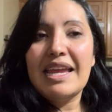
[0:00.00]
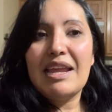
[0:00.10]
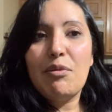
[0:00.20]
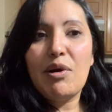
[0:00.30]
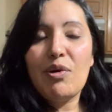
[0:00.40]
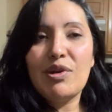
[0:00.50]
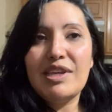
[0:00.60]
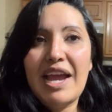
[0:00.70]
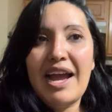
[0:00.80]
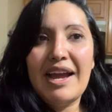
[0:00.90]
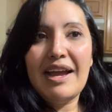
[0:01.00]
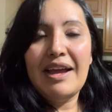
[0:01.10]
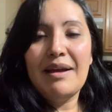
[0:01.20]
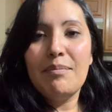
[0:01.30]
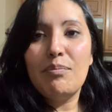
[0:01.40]
y luego
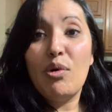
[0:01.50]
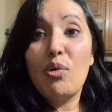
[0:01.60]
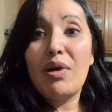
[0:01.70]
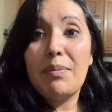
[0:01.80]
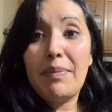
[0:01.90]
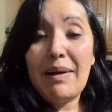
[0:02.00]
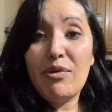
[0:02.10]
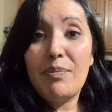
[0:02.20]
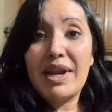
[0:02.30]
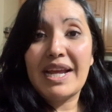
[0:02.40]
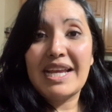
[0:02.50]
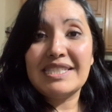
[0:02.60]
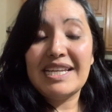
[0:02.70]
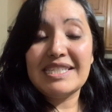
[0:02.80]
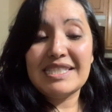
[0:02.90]
ya pongo el pavo para que
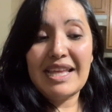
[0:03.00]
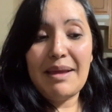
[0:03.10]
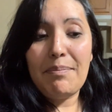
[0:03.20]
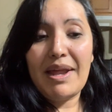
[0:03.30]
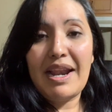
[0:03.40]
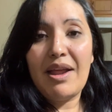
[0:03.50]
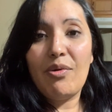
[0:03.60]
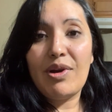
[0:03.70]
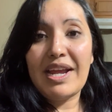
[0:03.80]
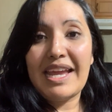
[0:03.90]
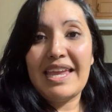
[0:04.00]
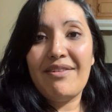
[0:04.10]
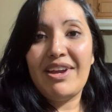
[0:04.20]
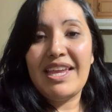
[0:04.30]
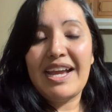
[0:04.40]
así esté para la hora que
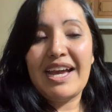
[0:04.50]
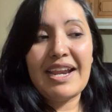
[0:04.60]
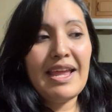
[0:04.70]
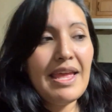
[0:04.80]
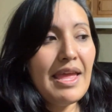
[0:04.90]
ella va a llegar.